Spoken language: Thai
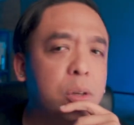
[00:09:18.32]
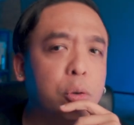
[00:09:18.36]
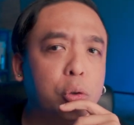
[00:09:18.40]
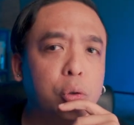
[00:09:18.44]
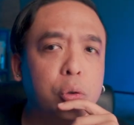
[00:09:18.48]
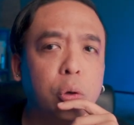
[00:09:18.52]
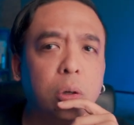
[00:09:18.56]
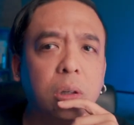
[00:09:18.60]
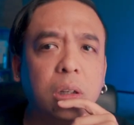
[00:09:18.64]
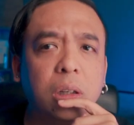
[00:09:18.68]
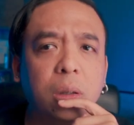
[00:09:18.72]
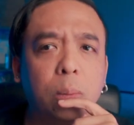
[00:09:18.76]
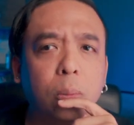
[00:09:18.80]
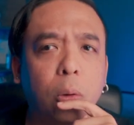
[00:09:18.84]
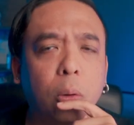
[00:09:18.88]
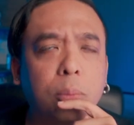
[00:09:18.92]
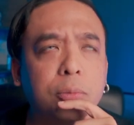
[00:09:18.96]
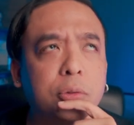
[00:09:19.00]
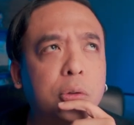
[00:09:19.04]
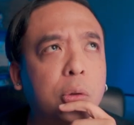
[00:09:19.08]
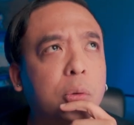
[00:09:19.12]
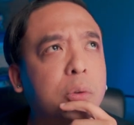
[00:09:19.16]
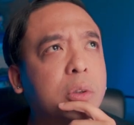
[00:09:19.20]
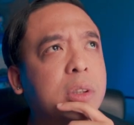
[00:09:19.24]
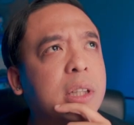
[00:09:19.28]
อยู่ช่วงหนึ่งผม
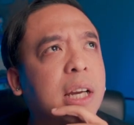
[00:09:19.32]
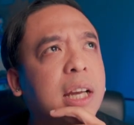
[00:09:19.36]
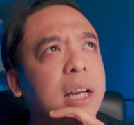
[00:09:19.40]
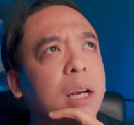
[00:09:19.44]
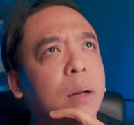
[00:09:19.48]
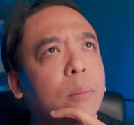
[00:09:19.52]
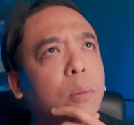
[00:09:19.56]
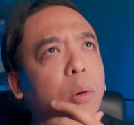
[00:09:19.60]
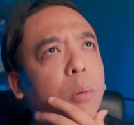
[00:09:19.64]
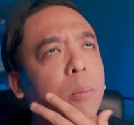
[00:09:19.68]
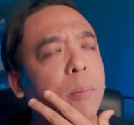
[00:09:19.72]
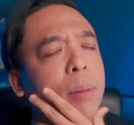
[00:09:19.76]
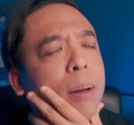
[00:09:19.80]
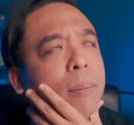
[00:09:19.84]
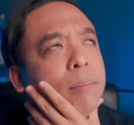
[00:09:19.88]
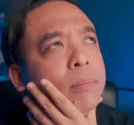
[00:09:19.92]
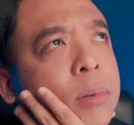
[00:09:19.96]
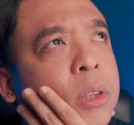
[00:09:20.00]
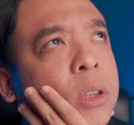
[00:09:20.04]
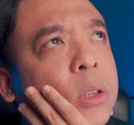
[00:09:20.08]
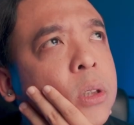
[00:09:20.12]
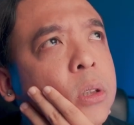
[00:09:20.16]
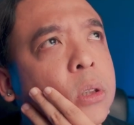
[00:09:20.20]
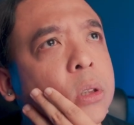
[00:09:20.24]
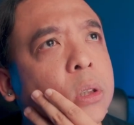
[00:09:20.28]
สงสัยแล้วผมแบบ
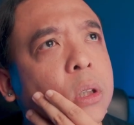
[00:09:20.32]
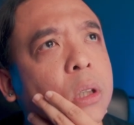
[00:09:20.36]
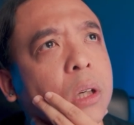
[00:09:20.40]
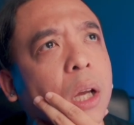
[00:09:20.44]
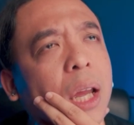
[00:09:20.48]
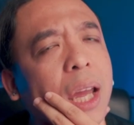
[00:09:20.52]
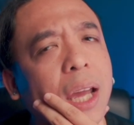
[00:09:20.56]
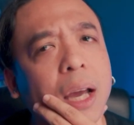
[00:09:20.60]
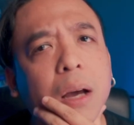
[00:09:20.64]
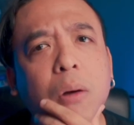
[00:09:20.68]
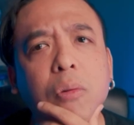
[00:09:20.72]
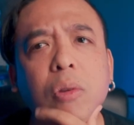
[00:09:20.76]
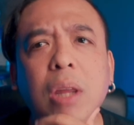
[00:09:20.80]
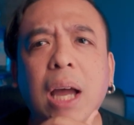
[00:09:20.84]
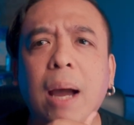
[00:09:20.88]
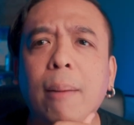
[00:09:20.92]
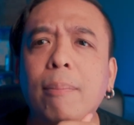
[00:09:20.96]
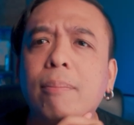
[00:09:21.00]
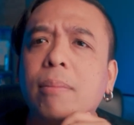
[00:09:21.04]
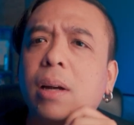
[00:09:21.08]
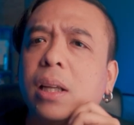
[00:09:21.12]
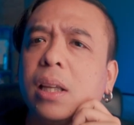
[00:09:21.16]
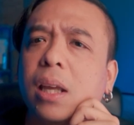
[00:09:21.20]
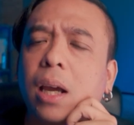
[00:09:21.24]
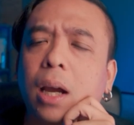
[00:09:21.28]
เอ๊ะเขา
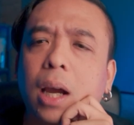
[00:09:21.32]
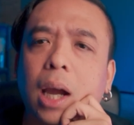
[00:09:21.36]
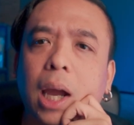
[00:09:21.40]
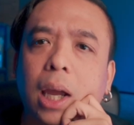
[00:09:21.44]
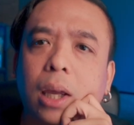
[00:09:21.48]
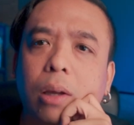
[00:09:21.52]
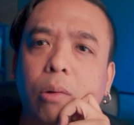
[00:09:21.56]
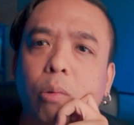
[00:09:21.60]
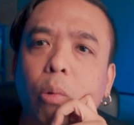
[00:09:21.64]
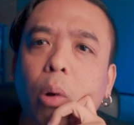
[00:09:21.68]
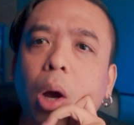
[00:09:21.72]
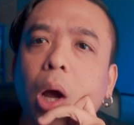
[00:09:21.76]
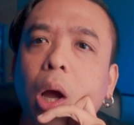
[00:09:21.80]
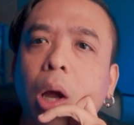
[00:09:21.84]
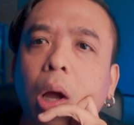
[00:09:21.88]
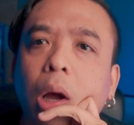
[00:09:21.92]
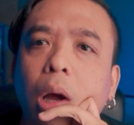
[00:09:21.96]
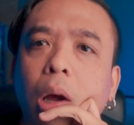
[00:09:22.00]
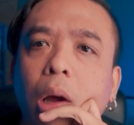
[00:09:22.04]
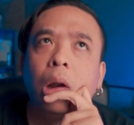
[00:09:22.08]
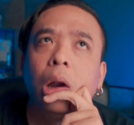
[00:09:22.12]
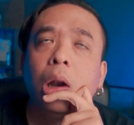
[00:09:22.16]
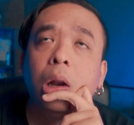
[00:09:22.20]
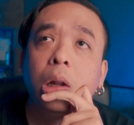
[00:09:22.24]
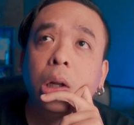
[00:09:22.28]
ทำกันยังไงวะ
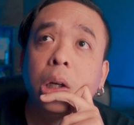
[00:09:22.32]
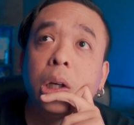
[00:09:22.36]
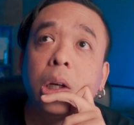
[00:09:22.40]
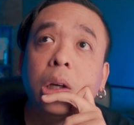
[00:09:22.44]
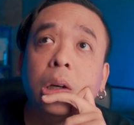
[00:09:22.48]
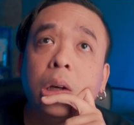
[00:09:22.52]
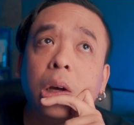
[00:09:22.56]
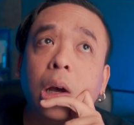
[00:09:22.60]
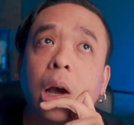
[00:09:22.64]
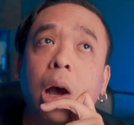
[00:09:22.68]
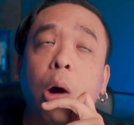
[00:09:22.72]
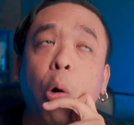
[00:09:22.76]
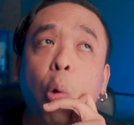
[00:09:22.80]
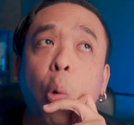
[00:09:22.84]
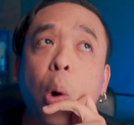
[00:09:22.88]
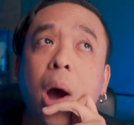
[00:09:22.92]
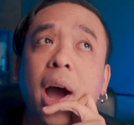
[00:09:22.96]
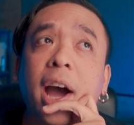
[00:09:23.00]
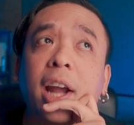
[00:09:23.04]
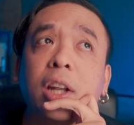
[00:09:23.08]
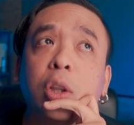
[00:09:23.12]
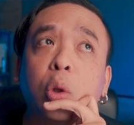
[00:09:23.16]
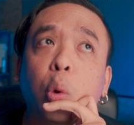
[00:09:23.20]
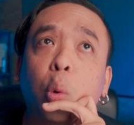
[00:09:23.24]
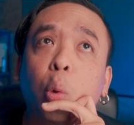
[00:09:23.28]
หรือเขา
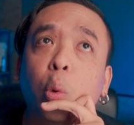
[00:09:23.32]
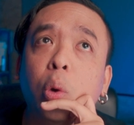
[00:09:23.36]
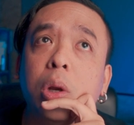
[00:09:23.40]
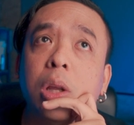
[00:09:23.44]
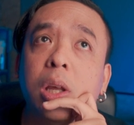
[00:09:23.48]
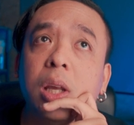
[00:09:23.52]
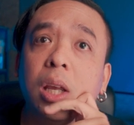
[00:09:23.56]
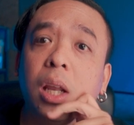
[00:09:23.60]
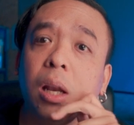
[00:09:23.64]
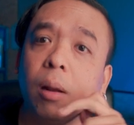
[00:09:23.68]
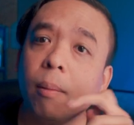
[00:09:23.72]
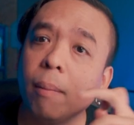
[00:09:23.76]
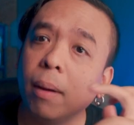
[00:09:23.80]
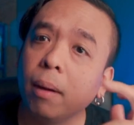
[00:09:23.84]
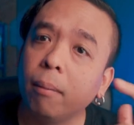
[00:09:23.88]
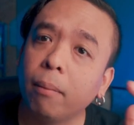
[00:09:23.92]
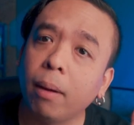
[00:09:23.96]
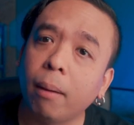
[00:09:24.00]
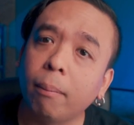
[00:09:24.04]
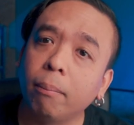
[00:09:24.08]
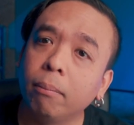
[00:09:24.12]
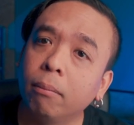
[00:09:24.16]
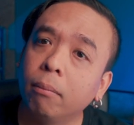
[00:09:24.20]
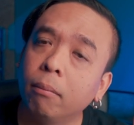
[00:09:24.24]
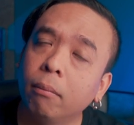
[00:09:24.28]
วาด 2D แล้วมัน
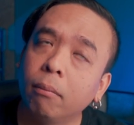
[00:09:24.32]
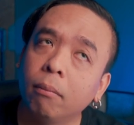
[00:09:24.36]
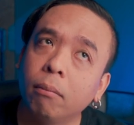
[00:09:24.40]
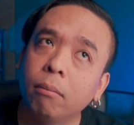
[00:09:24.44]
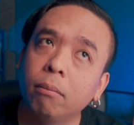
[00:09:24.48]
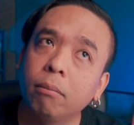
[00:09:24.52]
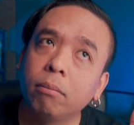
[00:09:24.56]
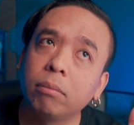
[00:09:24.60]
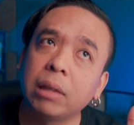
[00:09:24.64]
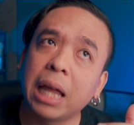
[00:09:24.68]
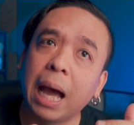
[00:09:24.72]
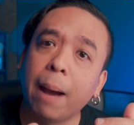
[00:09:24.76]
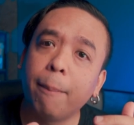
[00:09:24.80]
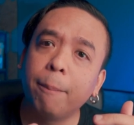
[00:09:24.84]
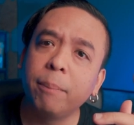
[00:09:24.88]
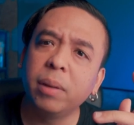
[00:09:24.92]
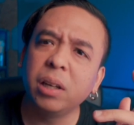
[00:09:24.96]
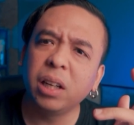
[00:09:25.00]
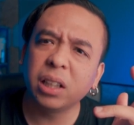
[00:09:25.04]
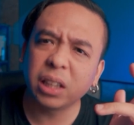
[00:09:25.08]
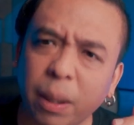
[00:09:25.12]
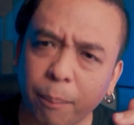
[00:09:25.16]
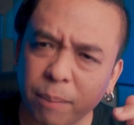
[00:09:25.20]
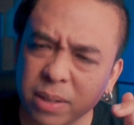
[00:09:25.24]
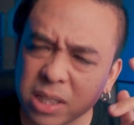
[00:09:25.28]
แบบทำไป
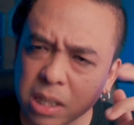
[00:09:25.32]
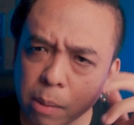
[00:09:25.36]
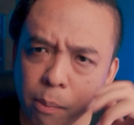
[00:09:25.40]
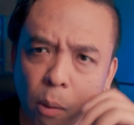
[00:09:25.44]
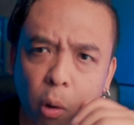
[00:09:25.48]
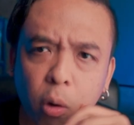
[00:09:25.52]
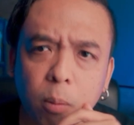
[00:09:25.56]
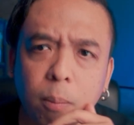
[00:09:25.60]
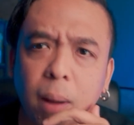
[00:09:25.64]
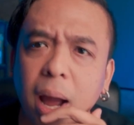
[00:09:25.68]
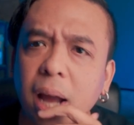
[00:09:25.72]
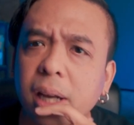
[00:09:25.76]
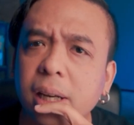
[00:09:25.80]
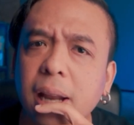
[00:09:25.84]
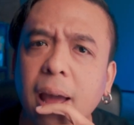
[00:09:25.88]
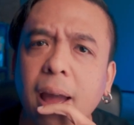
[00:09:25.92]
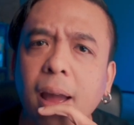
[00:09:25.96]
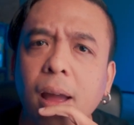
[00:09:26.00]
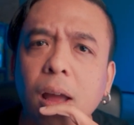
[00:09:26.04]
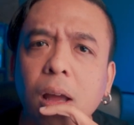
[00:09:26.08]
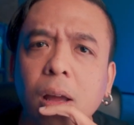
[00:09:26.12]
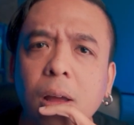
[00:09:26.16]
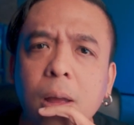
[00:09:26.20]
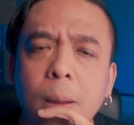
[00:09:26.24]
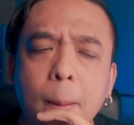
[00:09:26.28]
เลยแต่มันสมูทมากนะ
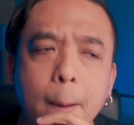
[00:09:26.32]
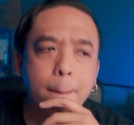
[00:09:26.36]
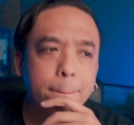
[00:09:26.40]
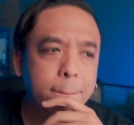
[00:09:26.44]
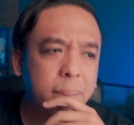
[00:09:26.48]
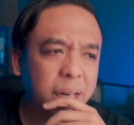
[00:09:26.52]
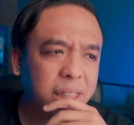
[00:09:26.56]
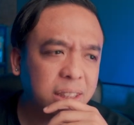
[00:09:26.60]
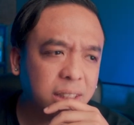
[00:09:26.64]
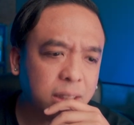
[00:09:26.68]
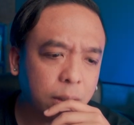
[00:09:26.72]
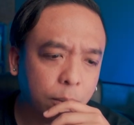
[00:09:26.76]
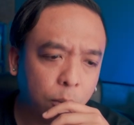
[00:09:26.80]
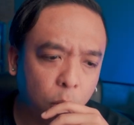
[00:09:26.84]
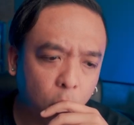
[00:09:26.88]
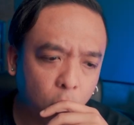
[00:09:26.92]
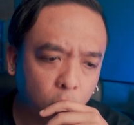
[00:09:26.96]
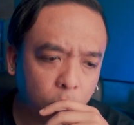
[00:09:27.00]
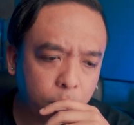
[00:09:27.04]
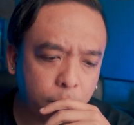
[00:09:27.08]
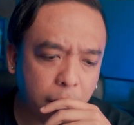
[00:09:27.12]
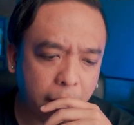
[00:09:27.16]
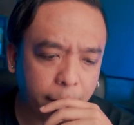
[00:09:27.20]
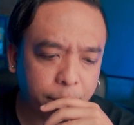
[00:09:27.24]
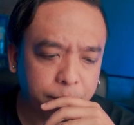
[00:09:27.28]
มันสมู
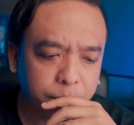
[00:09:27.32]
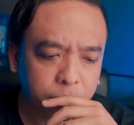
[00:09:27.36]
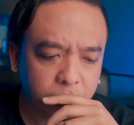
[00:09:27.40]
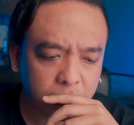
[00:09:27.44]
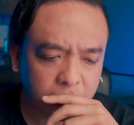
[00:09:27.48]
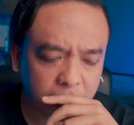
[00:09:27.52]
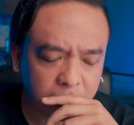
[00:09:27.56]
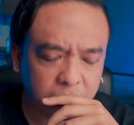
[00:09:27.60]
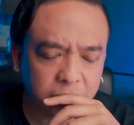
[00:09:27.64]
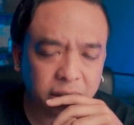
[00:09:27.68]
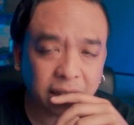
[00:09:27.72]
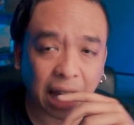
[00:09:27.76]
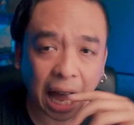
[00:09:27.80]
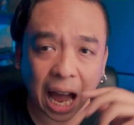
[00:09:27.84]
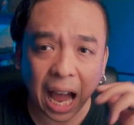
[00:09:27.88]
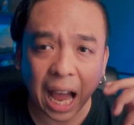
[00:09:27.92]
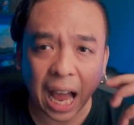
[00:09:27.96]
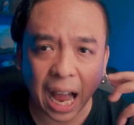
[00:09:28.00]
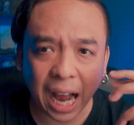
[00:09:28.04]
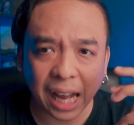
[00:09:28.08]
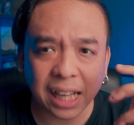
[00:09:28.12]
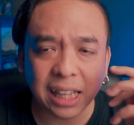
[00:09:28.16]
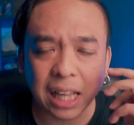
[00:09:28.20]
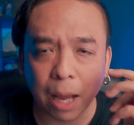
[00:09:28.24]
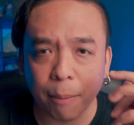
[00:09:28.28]
ทแบบคือถ้า
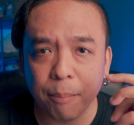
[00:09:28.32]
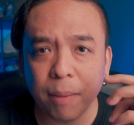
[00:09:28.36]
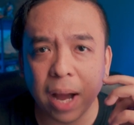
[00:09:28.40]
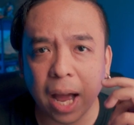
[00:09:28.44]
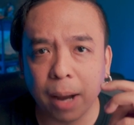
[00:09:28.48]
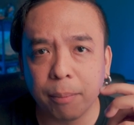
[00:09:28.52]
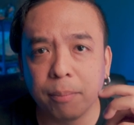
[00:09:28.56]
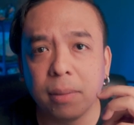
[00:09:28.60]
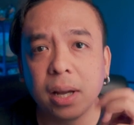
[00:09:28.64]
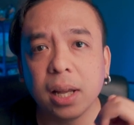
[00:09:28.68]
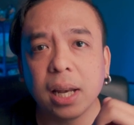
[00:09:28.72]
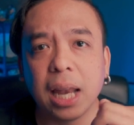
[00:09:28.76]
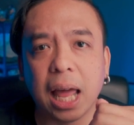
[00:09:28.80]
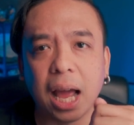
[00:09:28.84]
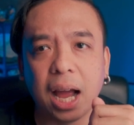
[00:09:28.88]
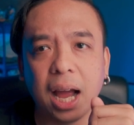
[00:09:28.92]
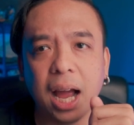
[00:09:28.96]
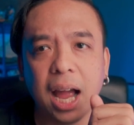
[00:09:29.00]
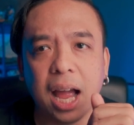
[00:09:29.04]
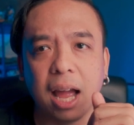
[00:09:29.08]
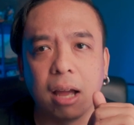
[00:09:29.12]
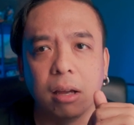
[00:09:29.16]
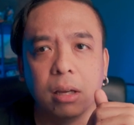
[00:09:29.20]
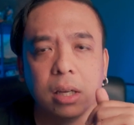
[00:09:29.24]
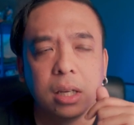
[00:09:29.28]
ใครทำงานเบื้องหลัง
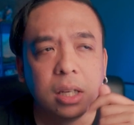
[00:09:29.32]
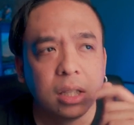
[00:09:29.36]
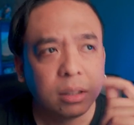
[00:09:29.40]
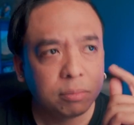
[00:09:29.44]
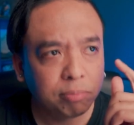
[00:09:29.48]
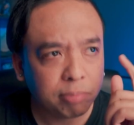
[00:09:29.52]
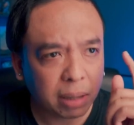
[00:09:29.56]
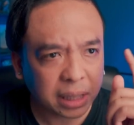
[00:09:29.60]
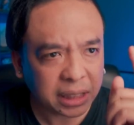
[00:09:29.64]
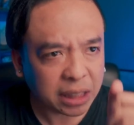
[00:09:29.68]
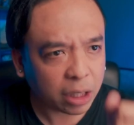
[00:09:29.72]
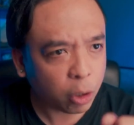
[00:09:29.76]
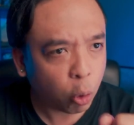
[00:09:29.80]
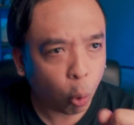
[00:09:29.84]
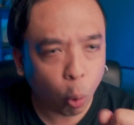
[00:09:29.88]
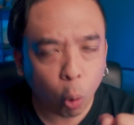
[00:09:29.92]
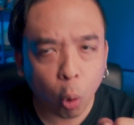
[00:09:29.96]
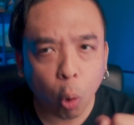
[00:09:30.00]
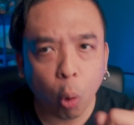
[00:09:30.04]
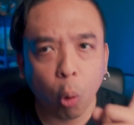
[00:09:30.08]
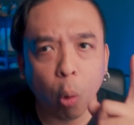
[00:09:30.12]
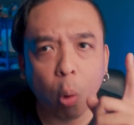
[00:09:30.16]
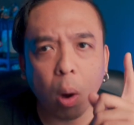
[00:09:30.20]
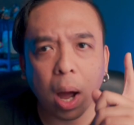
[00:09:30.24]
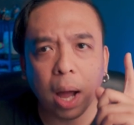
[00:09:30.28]
อะ่ะมันจะดู
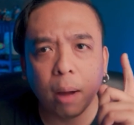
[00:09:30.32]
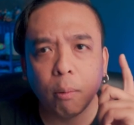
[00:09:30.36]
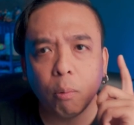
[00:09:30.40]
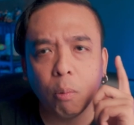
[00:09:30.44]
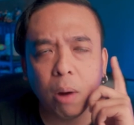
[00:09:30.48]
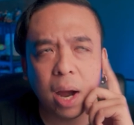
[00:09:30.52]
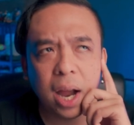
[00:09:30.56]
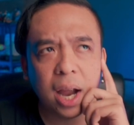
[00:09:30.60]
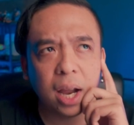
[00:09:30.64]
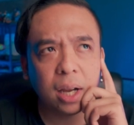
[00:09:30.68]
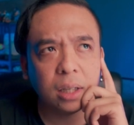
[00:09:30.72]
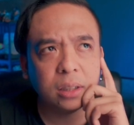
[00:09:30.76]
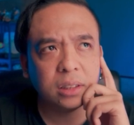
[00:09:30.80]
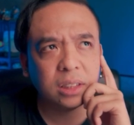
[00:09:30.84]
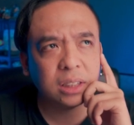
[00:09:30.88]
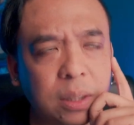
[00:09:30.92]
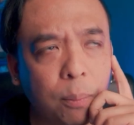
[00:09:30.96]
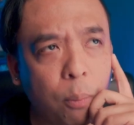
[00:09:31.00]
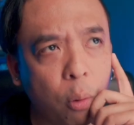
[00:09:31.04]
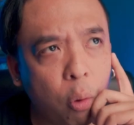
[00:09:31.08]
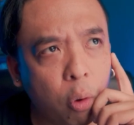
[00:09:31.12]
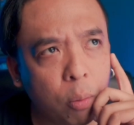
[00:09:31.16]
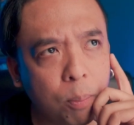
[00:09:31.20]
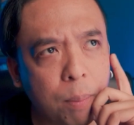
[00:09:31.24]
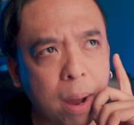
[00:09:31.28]
รู้่าว่าส
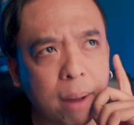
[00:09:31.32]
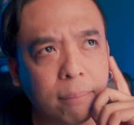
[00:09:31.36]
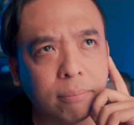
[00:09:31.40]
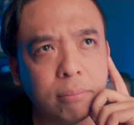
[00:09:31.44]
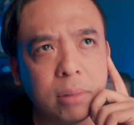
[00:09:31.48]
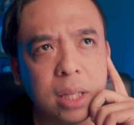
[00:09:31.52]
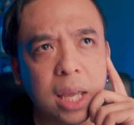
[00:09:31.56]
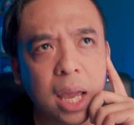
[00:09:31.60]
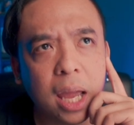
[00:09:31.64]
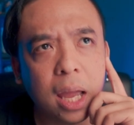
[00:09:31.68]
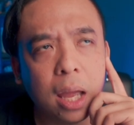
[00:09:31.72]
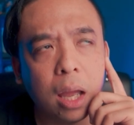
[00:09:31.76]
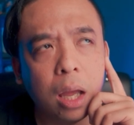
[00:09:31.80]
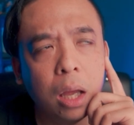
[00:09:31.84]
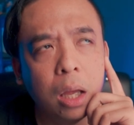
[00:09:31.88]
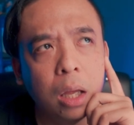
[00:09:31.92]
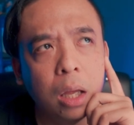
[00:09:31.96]
มูทแบบเนี้ย